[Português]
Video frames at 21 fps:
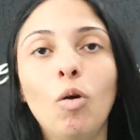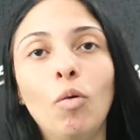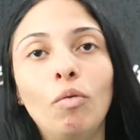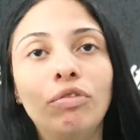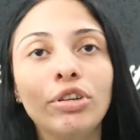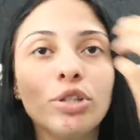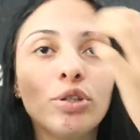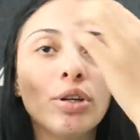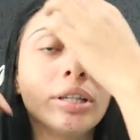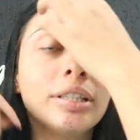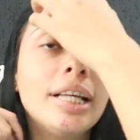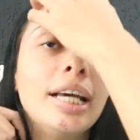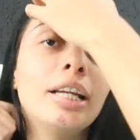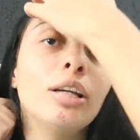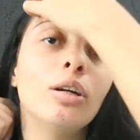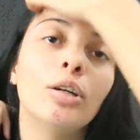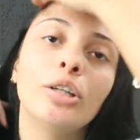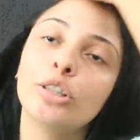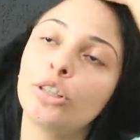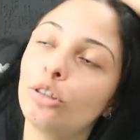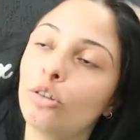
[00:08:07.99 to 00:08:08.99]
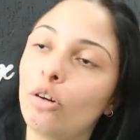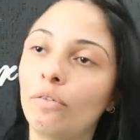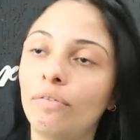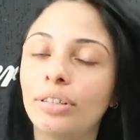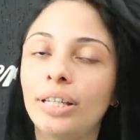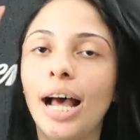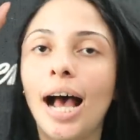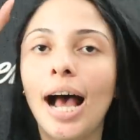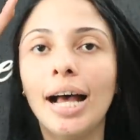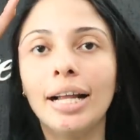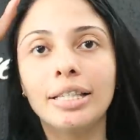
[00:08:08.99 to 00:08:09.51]
O vídeo anterior de
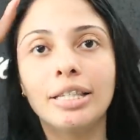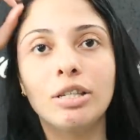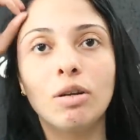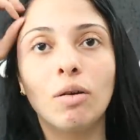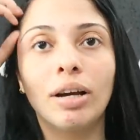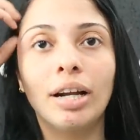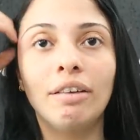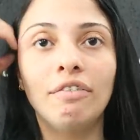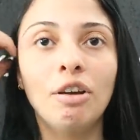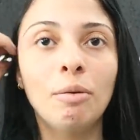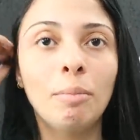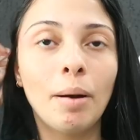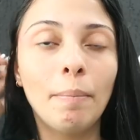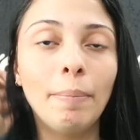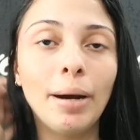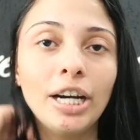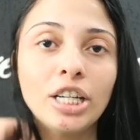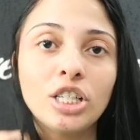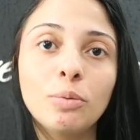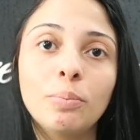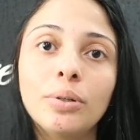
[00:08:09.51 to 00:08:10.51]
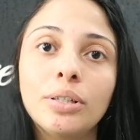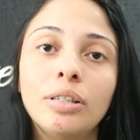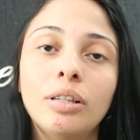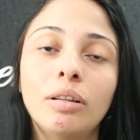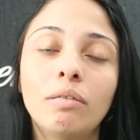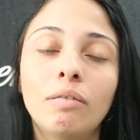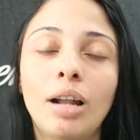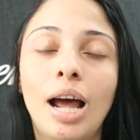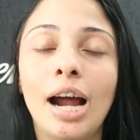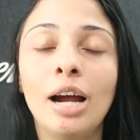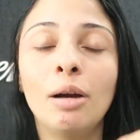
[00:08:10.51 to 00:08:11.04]
novidades, eu gravei uma parte por
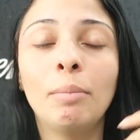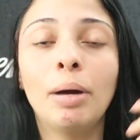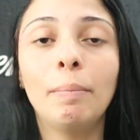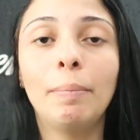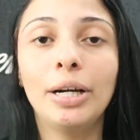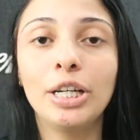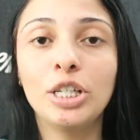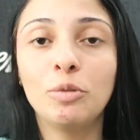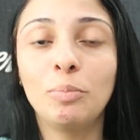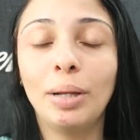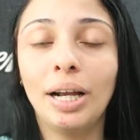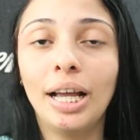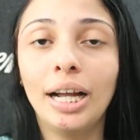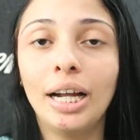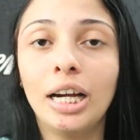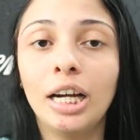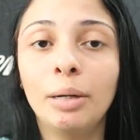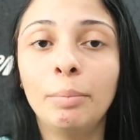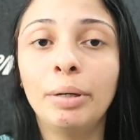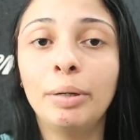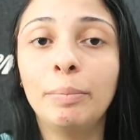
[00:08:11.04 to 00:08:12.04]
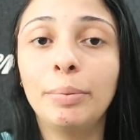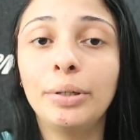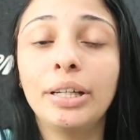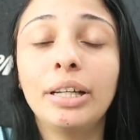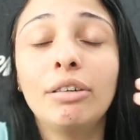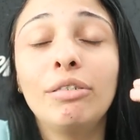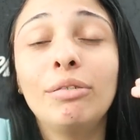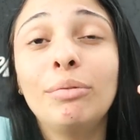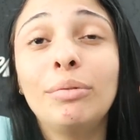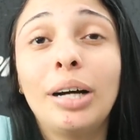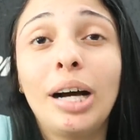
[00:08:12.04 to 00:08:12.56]
celular e uma parte pela câmera,
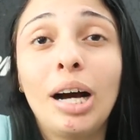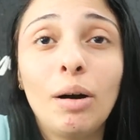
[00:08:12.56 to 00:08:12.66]
porque eu,